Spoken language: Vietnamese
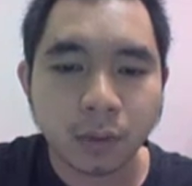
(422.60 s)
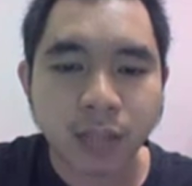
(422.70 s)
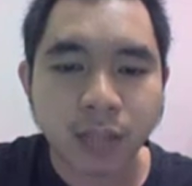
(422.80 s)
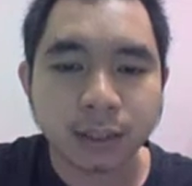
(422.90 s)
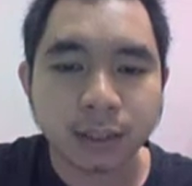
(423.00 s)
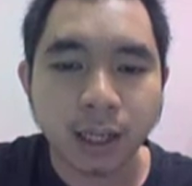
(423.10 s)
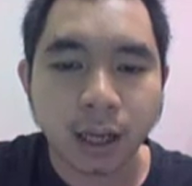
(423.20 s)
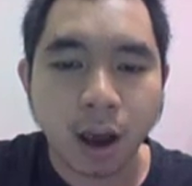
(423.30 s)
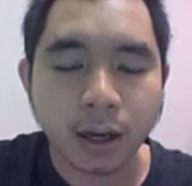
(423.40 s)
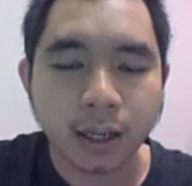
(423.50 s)
màu xanh này
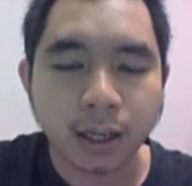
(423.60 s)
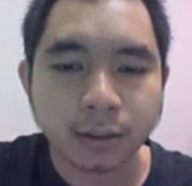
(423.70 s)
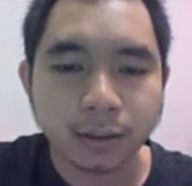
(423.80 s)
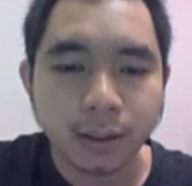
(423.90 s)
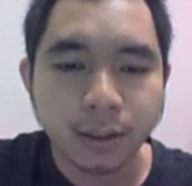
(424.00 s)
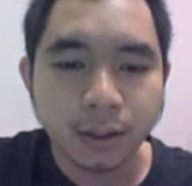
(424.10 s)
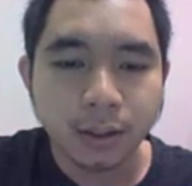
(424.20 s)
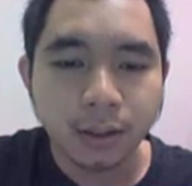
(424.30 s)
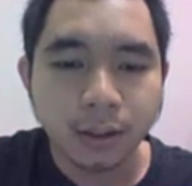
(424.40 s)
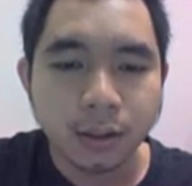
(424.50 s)
tức là có nè
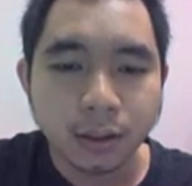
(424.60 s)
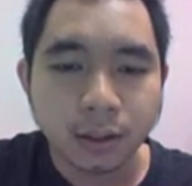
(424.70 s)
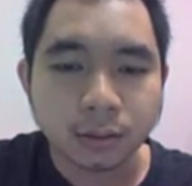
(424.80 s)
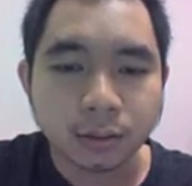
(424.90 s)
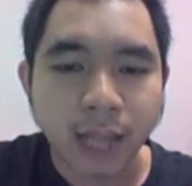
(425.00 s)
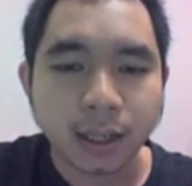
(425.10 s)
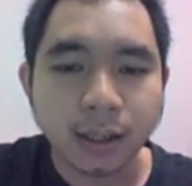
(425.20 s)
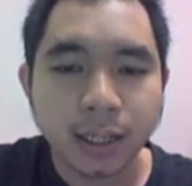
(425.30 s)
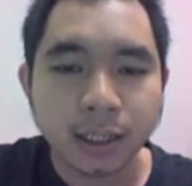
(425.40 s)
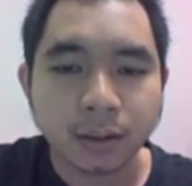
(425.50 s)

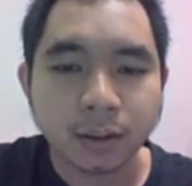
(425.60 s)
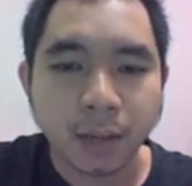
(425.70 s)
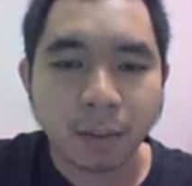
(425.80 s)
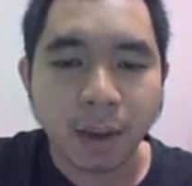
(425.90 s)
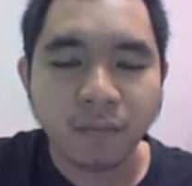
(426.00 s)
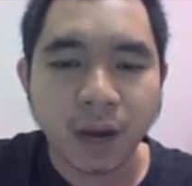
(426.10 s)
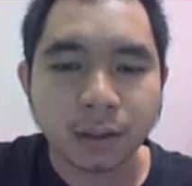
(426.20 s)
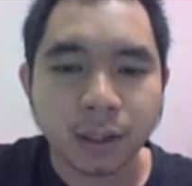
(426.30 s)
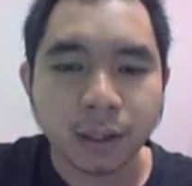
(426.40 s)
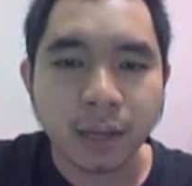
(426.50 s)
tắt nó đi thì các bạn bấm
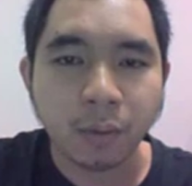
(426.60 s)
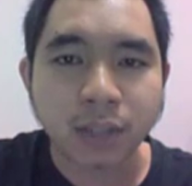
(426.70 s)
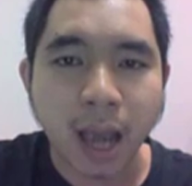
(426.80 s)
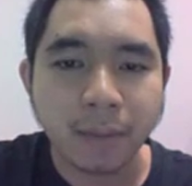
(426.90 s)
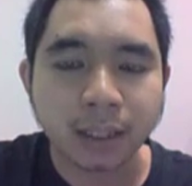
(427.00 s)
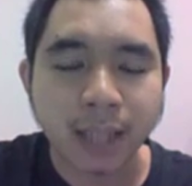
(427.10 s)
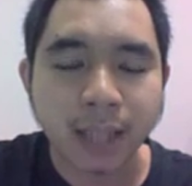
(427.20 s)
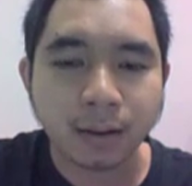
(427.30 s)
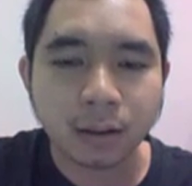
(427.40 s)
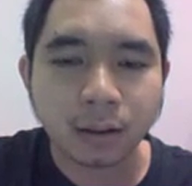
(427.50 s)
vào thì nó hiện màu xám là
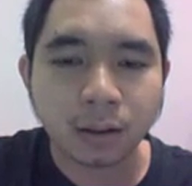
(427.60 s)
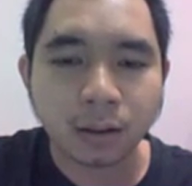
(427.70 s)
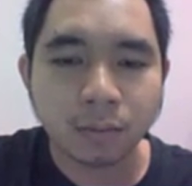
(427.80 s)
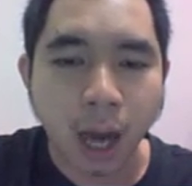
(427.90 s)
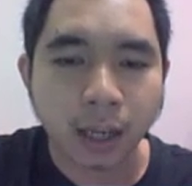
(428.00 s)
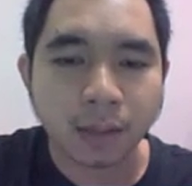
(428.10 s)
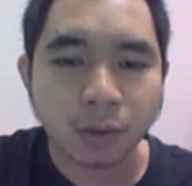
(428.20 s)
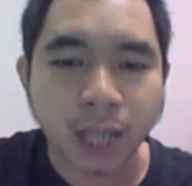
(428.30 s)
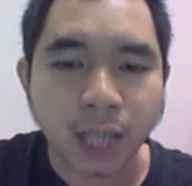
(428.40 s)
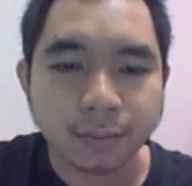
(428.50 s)
tắt
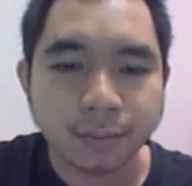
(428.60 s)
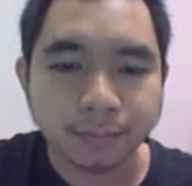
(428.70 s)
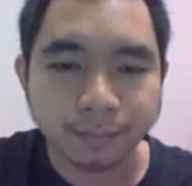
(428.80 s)
bật là màu xanh